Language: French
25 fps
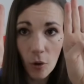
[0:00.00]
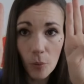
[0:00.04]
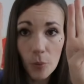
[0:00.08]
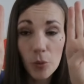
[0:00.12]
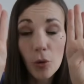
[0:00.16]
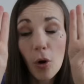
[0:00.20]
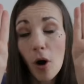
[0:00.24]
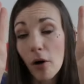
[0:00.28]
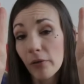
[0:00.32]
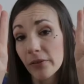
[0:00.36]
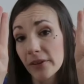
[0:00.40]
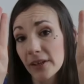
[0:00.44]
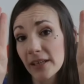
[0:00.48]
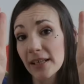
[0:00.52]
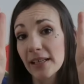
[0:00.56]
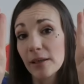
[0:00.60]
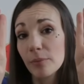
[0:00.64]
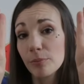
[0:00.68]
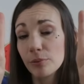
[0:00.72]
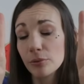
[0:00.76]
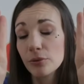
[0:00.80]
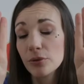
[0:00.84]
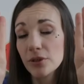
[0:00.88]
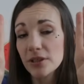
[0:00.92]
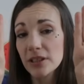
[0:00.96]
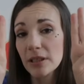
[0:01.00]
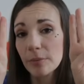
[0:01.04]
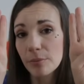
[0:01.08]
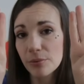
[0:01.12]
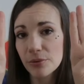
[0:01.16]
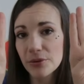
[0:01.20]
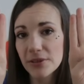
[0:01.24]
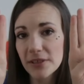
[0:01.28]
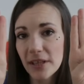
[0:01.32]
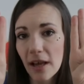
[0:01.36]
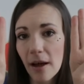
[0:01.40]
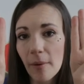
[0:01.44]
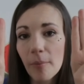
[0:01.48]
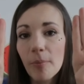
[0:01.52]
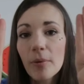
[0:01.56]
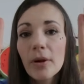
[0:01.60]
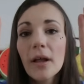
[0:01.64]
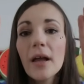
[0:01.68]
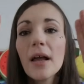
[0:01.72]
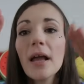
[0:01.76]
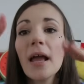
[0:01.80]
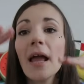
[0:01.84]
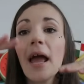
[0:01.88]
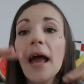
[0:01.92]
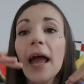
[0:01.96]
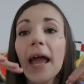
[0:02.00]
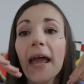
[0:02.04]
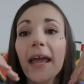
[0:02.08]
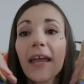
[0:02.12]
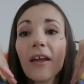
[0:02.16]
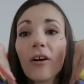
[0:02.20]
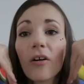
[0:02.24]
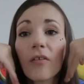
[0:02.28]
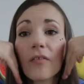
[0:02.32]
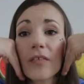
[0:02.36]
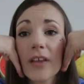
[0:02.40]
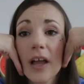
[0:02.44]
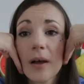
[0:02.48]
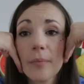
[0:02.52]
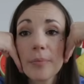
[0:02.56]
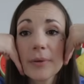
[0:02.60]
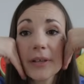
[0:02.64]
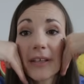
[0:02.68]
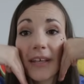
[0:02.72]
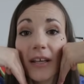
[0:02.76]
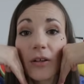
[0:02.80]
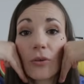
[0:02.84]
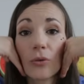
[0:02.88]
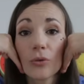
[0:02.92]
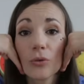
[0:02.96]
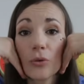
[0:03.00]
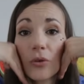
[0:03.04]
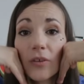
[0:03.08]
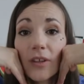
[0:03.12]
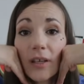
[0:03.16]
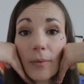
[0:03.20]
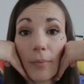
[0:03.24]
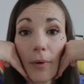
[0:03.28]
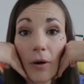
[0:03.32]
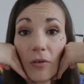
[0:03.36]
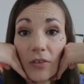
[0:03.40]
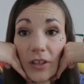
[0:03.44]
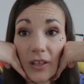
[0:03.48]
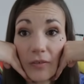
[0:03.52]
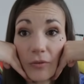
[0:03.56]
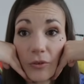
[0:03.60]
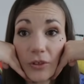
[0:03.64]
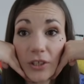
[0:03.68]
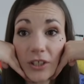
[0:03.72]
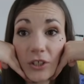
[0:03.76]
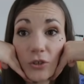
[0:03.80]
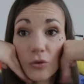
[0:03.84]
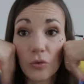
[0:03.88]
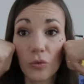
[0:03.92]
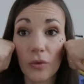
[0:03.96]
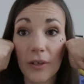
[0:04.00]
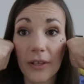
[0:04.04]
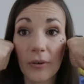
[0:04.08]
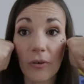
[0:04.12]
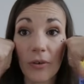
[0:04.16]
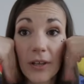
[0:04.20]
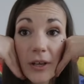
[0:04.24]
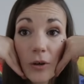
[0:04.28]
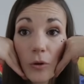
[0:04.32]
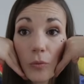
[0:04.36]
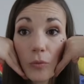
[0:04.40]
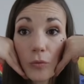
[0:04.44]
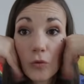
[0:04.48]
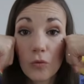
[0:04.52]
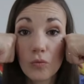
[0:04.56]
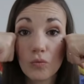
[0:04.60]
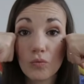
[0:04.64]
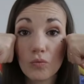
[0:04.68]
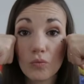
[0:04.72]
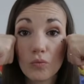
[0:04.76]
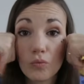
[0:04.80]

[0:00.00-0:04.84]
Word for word: Pour rentrer les pouces, c'est plus simple. Et on vient appliquer le dos des mains au niveau des joues et on les remue.